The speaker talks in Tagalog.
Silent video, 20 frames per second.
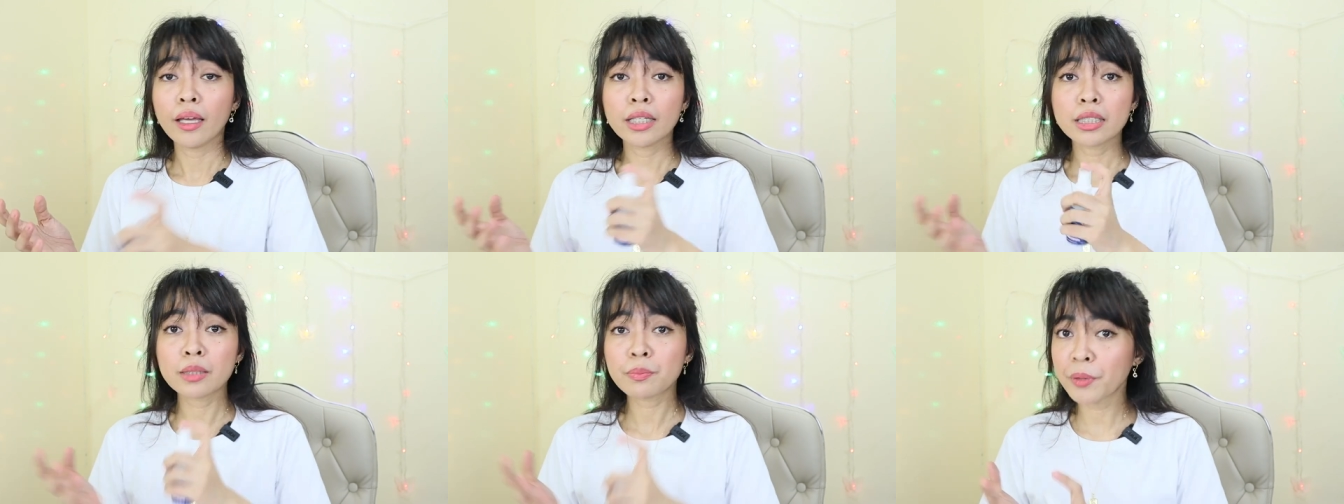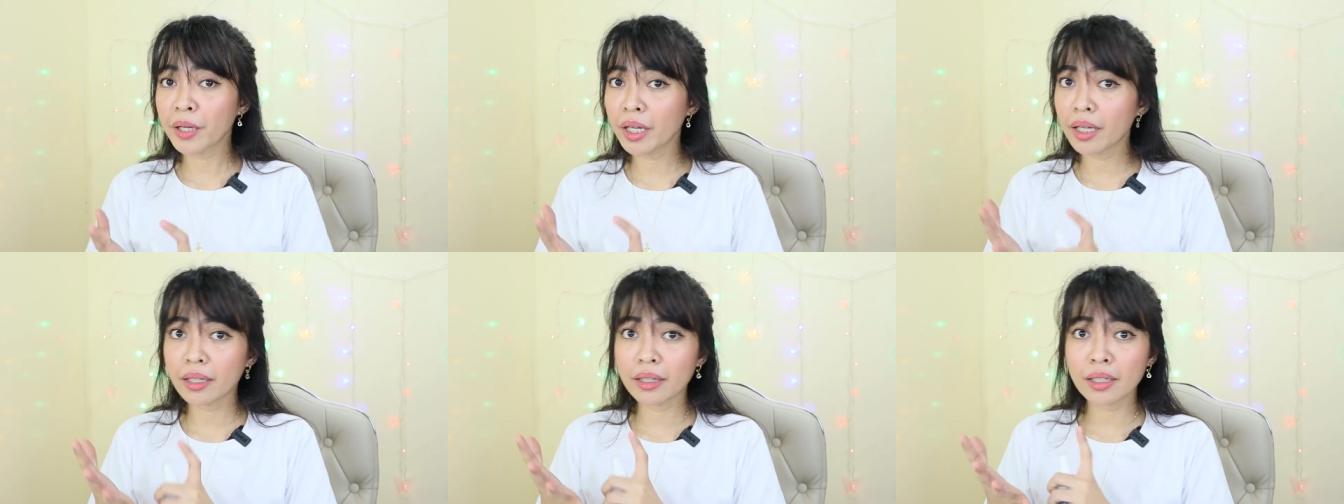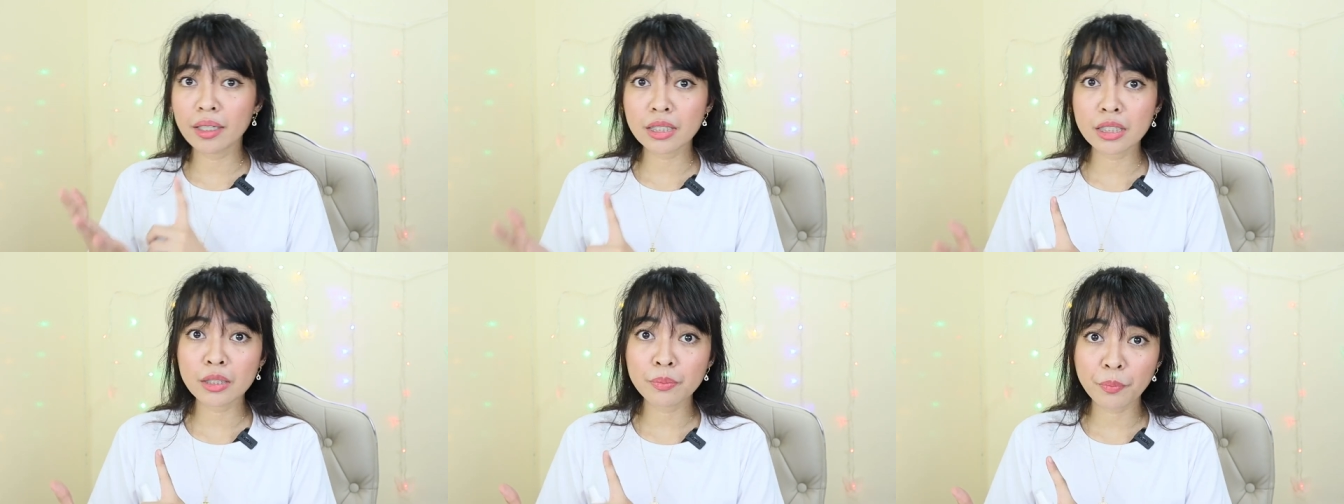spray ka
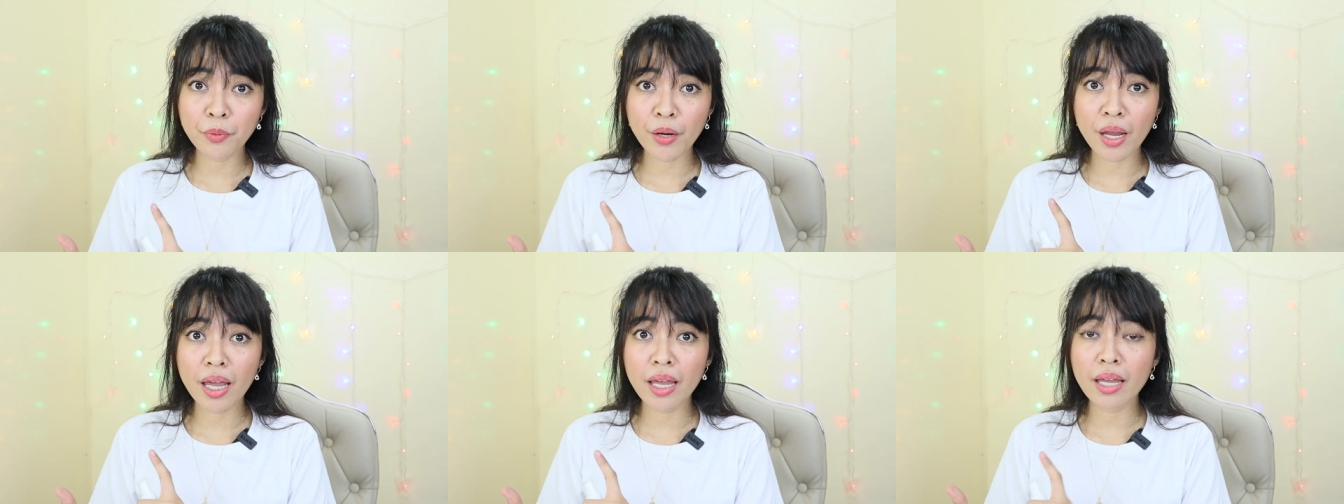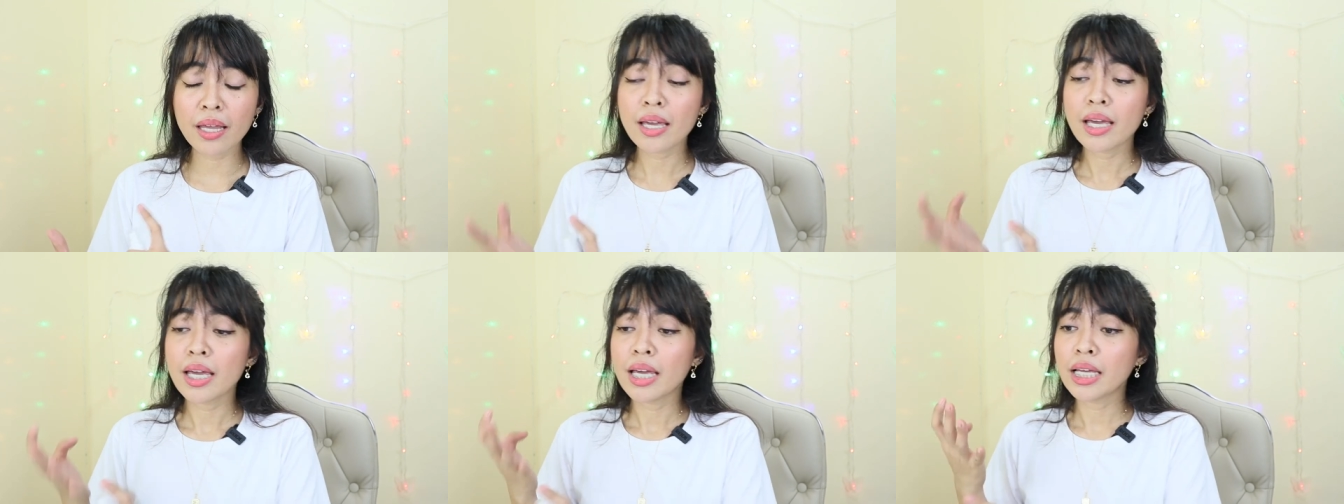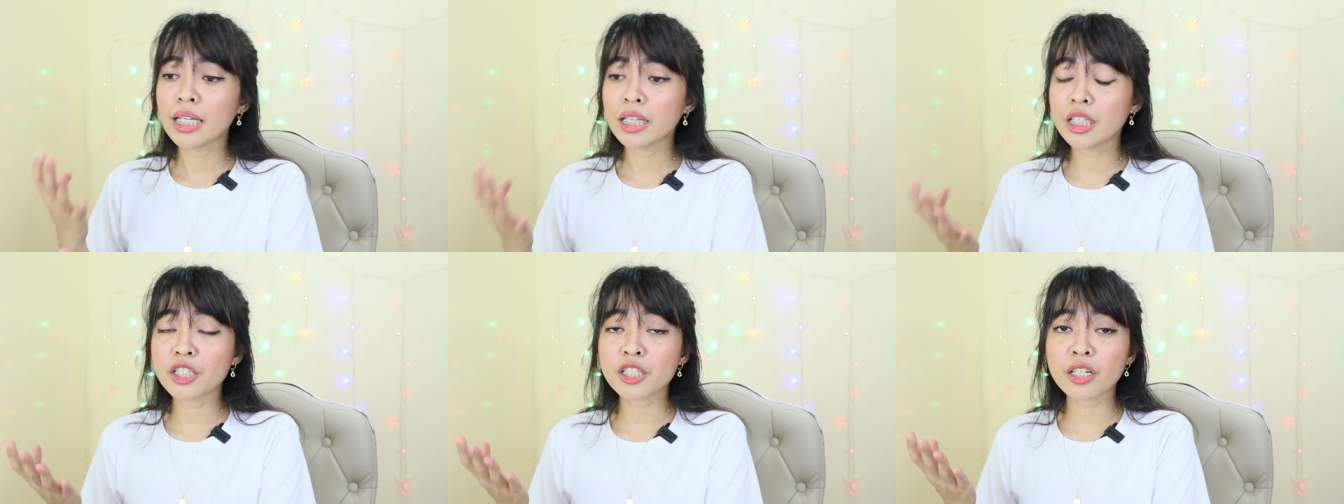ng spray,
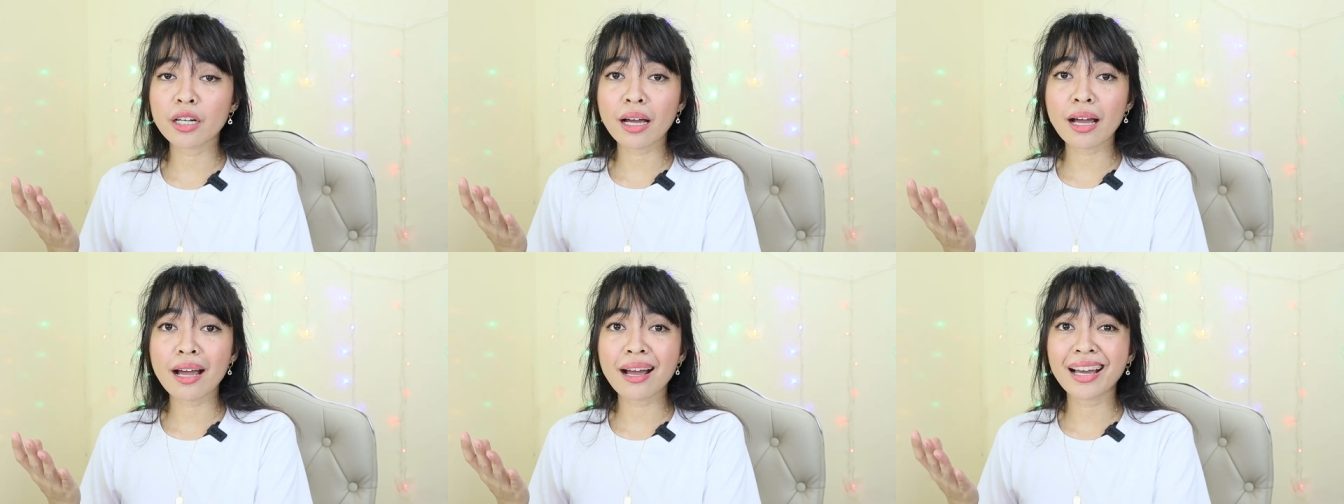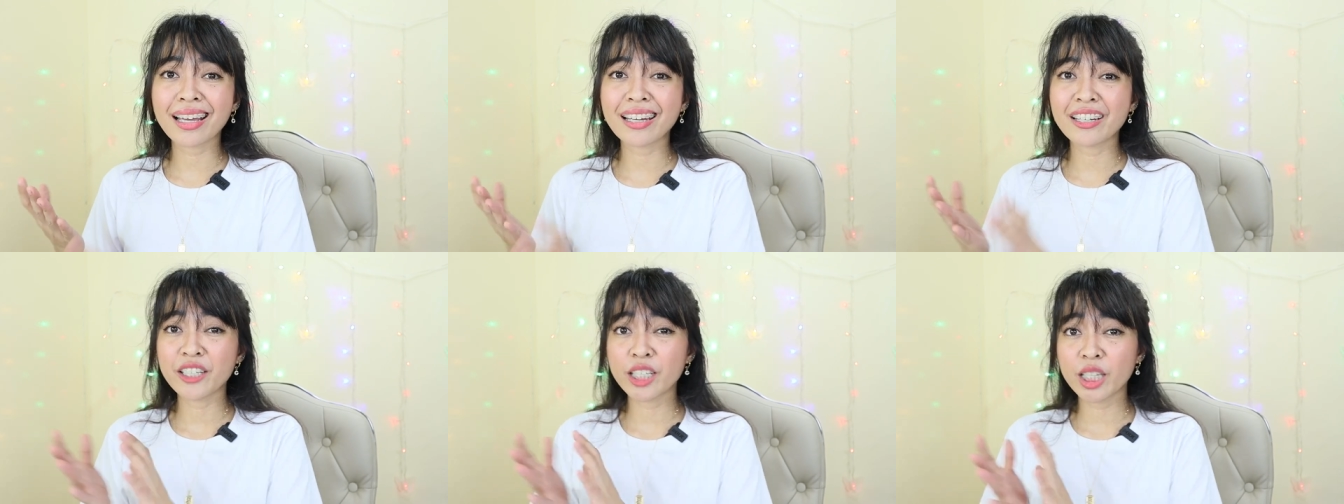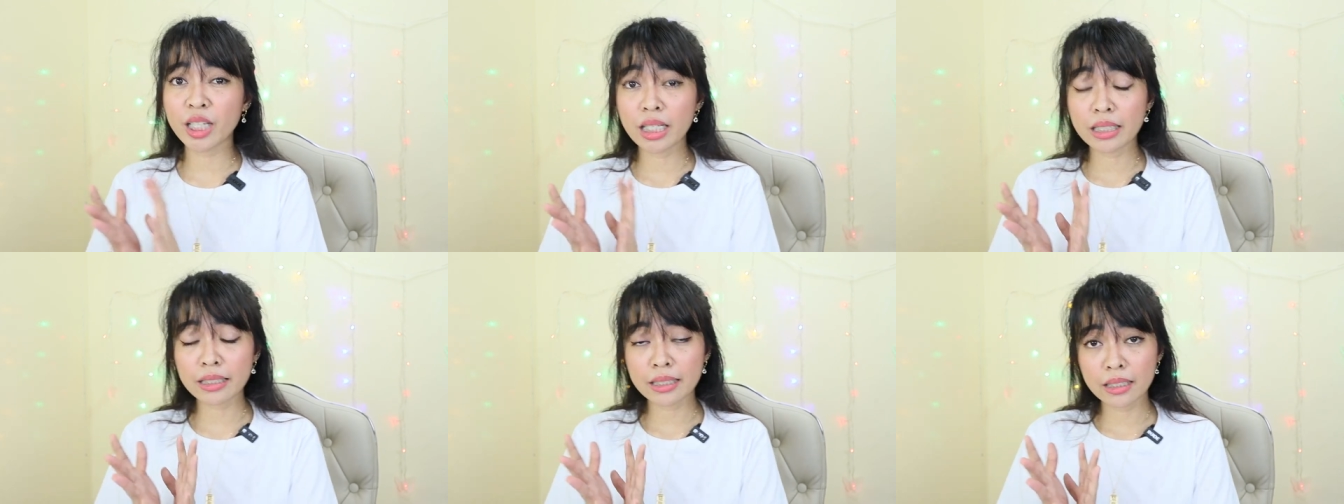hindi siya
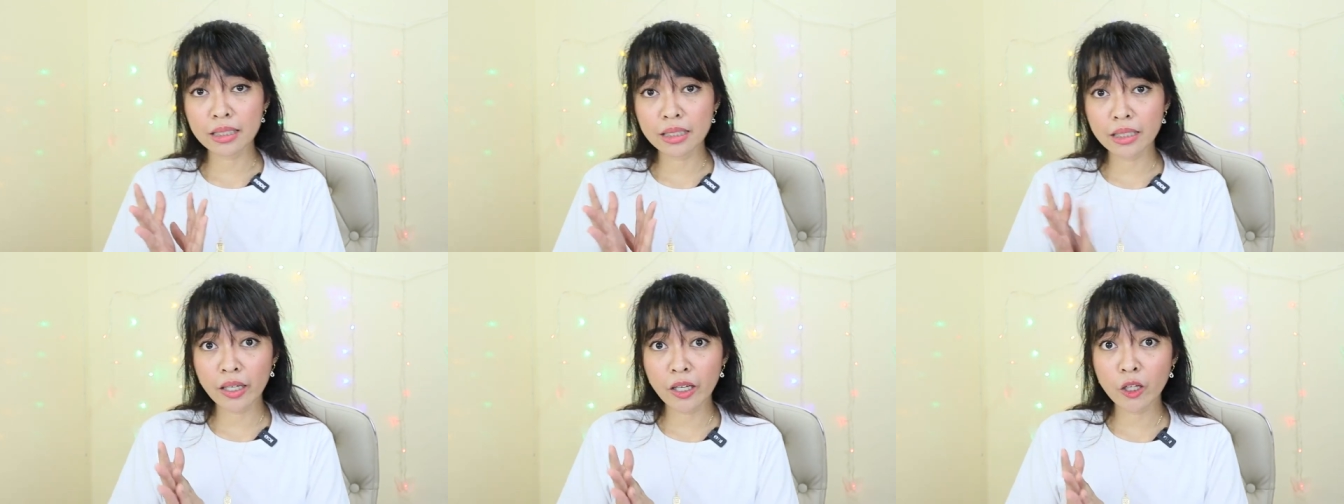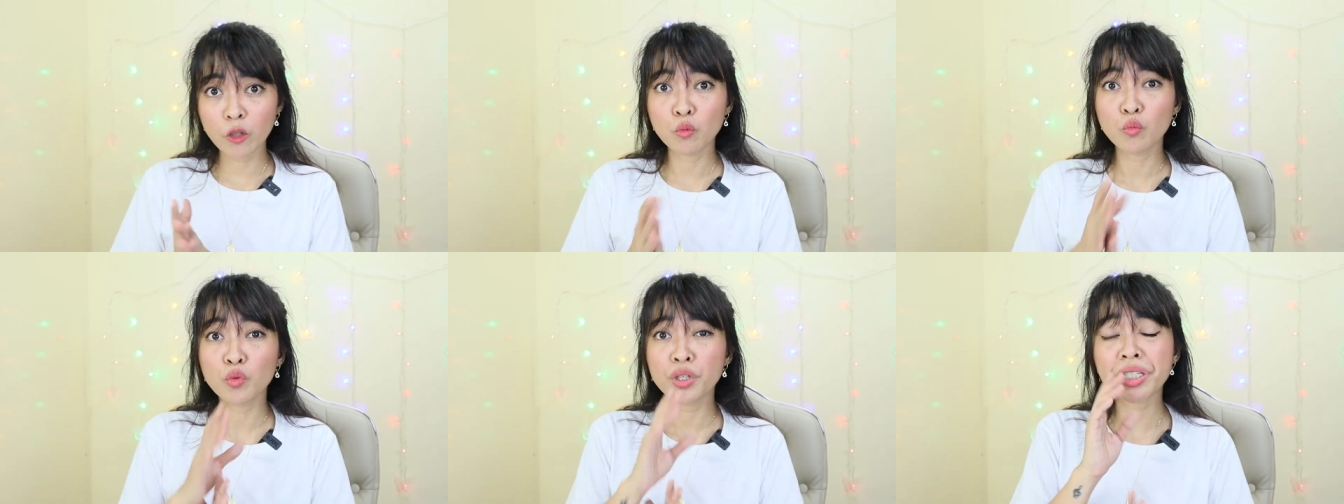nakaka-irritate sa skin.